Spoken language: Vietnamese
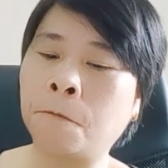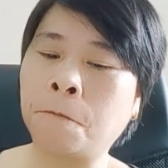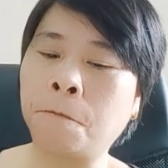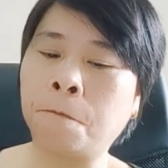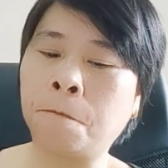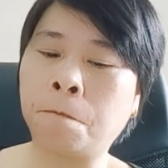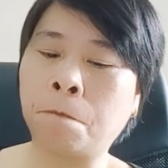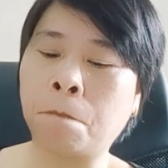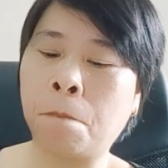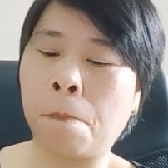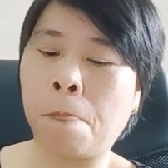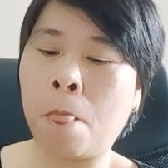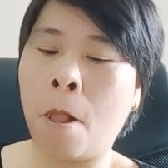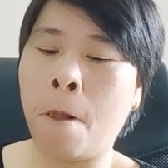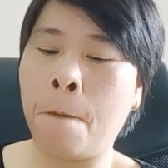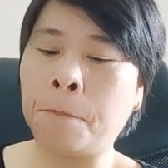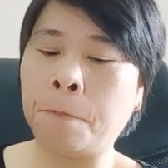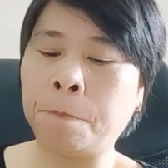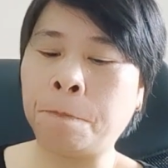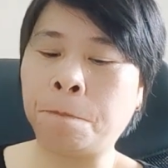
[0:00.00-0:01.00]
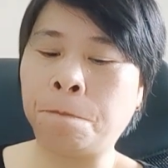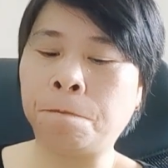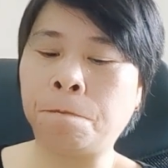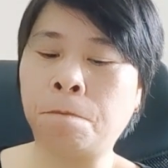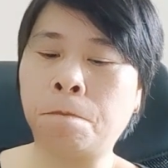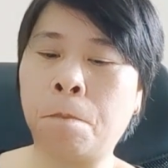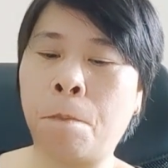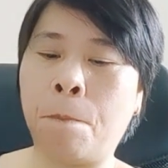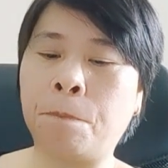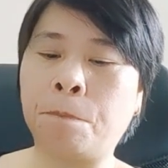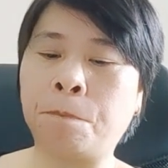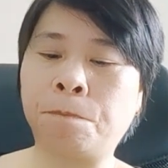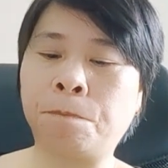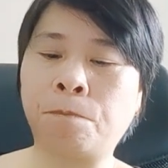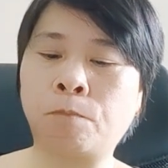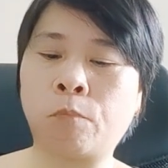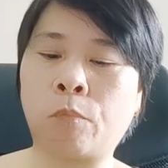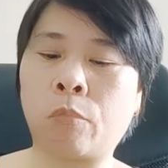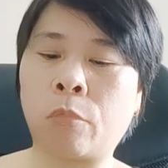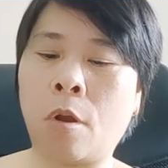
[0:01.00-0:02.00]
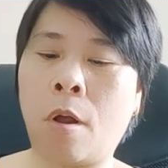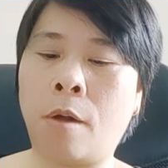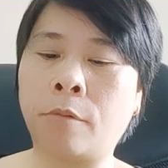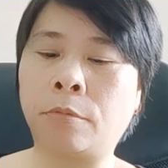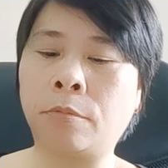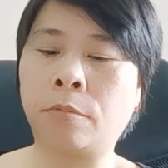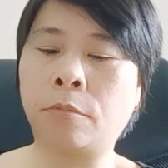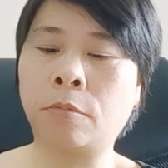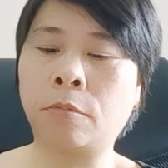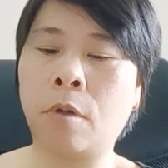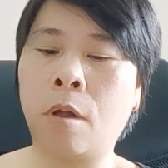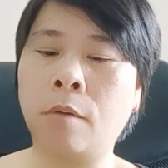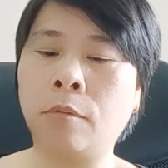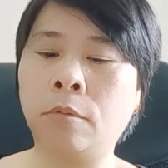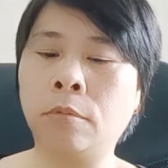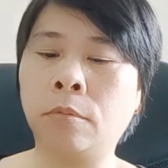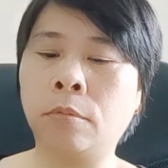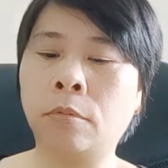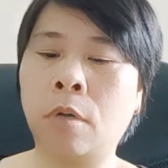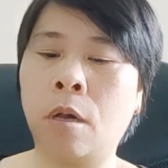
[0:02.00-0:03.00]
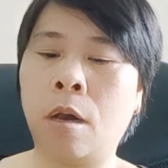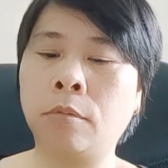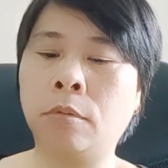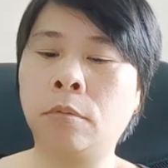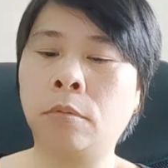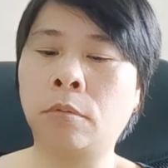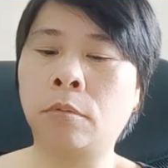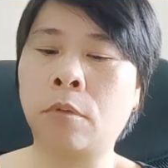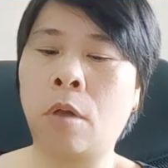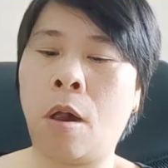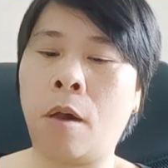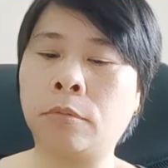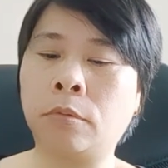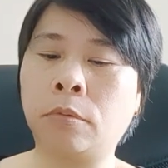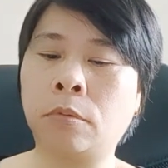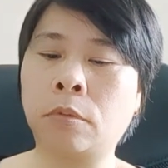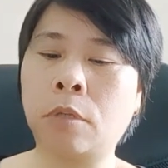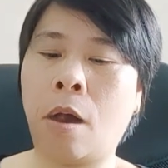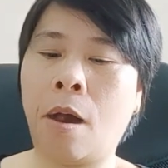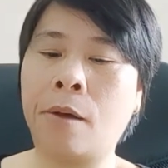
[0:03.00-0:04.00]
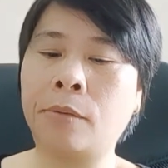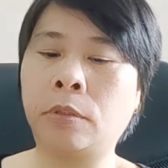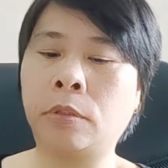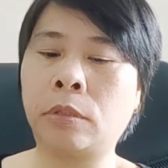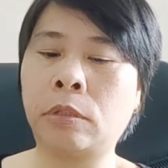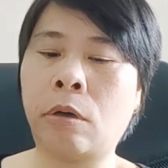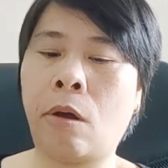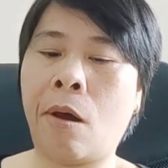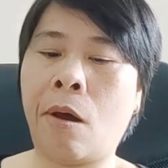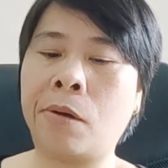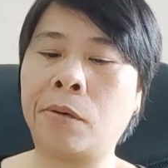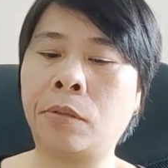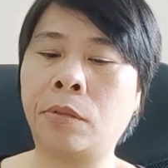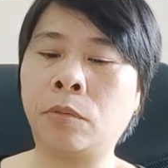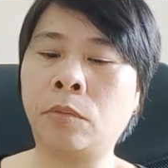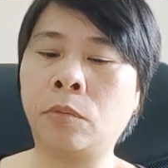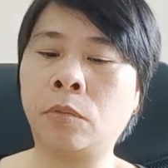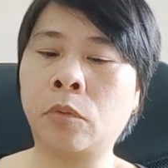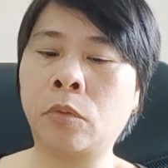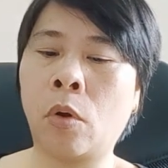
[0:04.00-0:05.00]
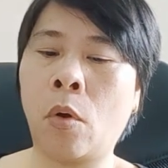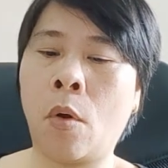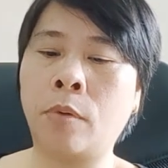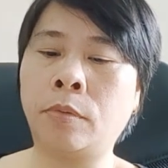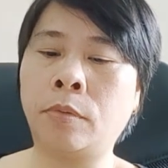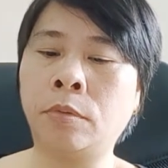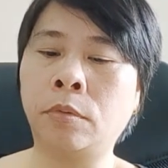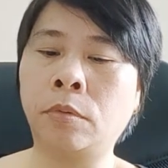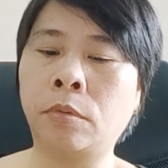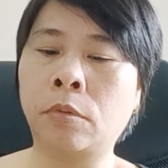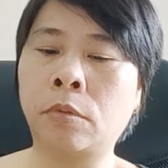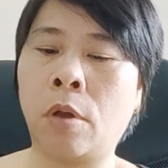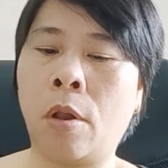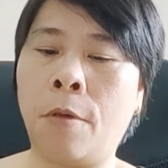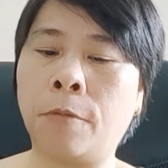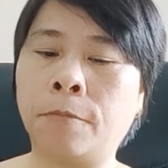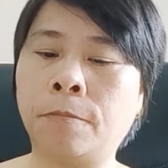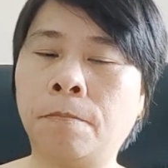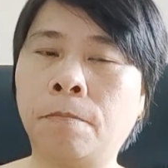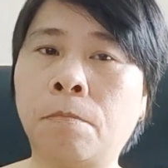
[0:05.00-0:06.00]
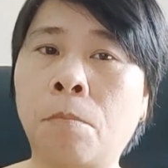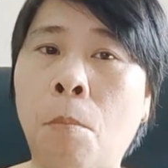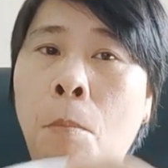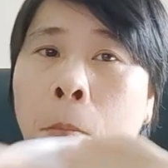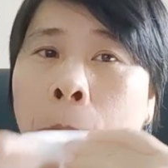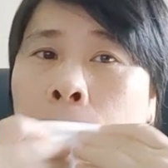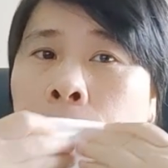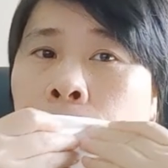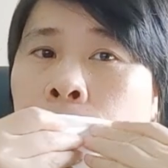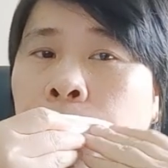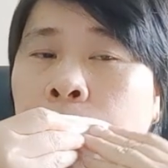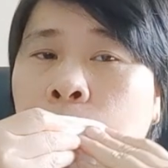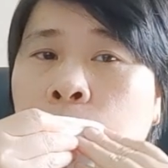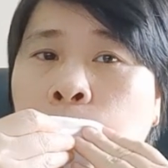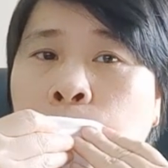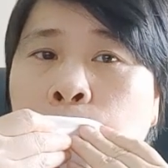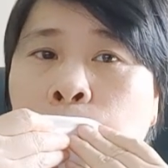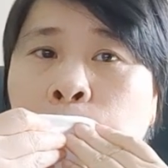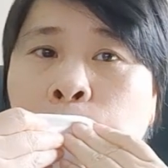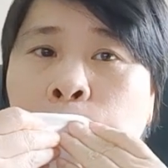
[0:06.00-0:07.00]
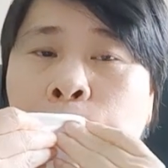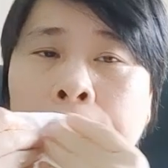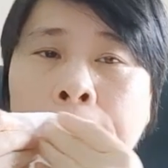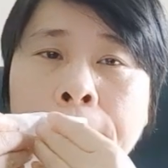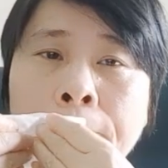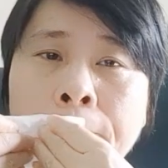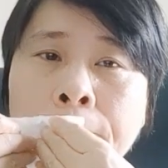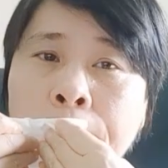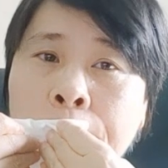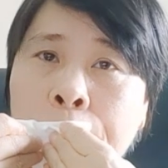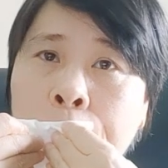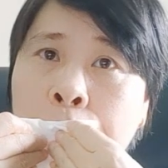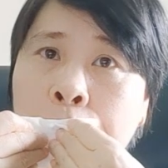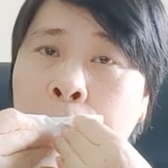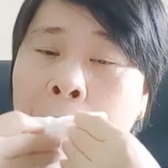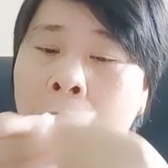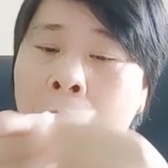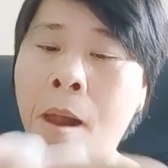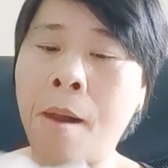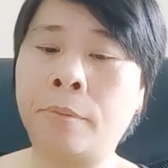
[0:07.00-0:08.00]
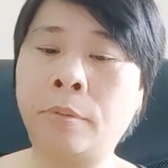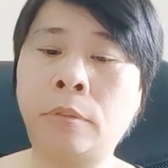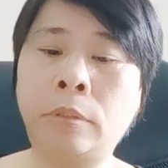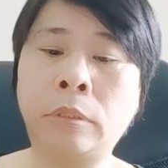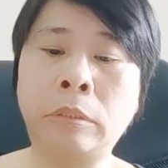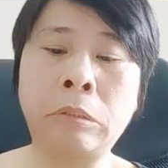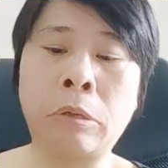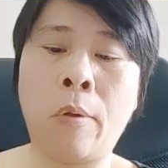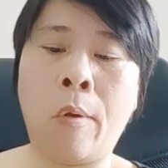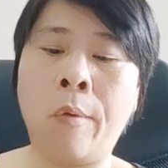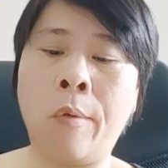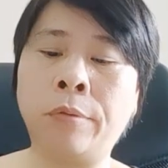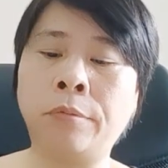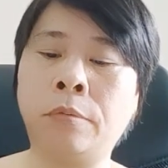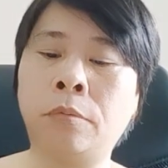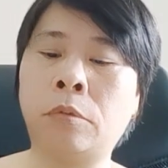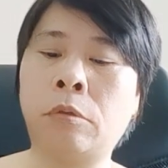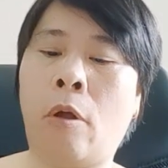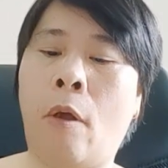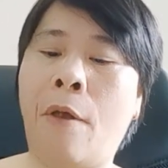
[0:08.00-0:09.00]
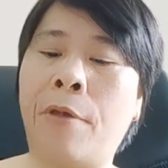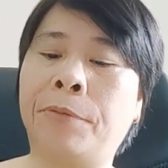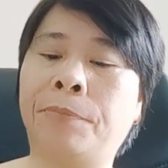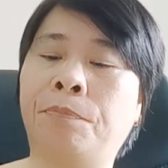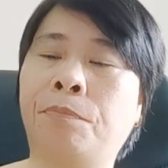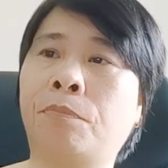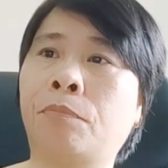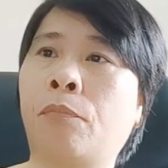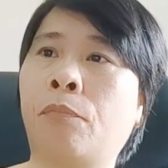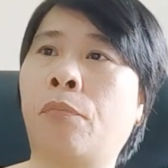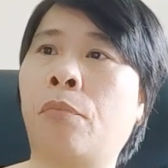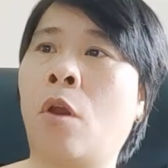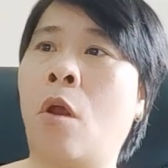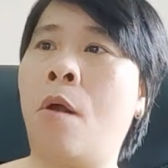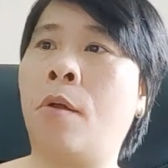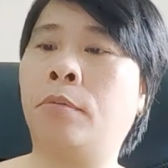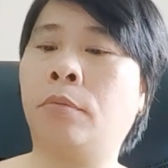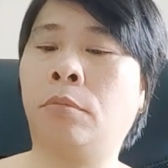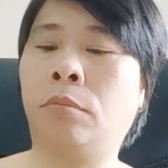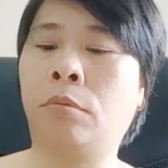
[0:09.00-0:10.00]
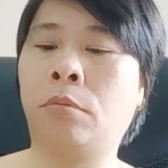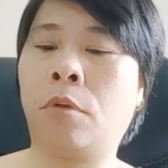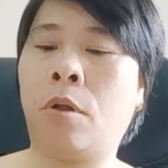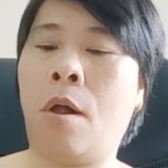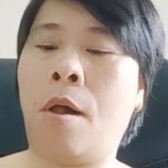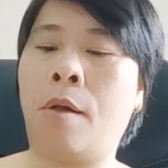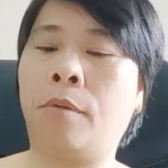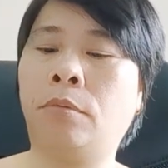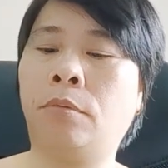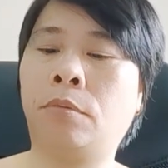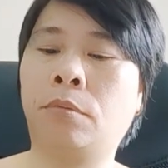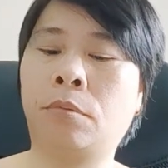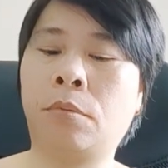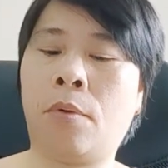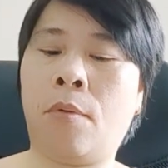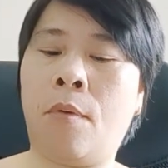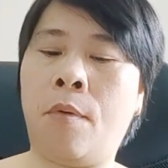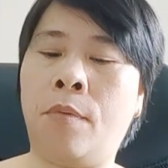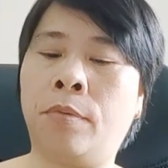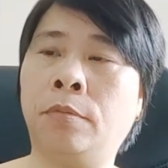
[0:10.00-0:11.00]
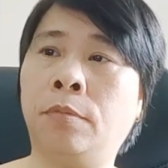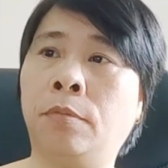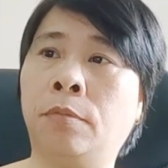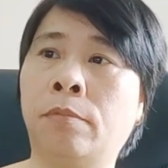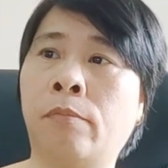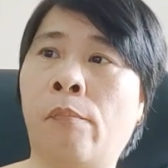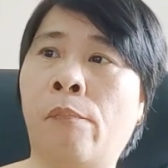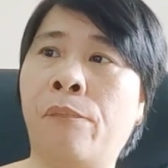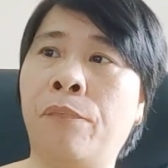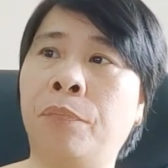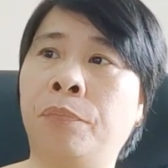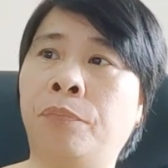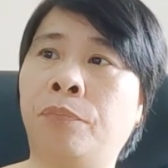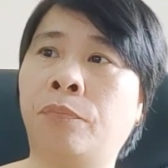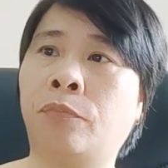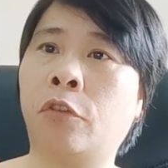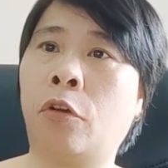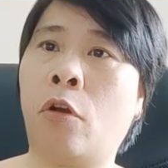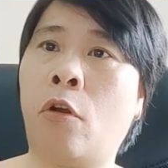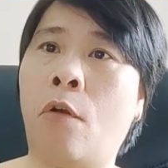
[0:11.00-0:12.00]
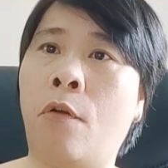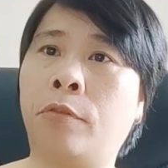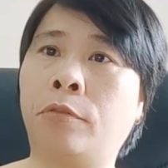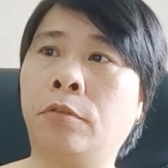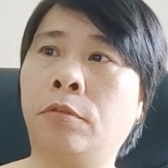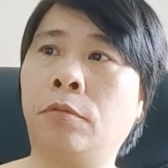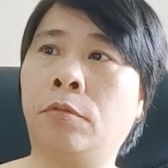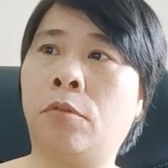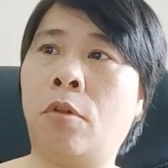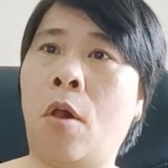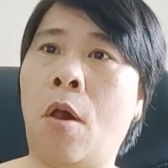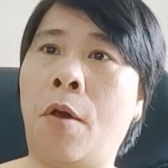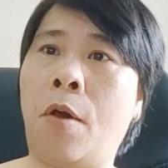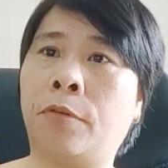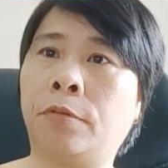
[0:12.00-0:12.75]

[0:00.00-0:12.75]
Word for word: Điều 47. Khai bổ sung hồ sơ khai thuế. 1. Người nộp thuế phát hiện hồ sơ khai thuế đã nộp cho cơ quan thuế có sai sót thì được khai bổ sung hồ sơ khai thuế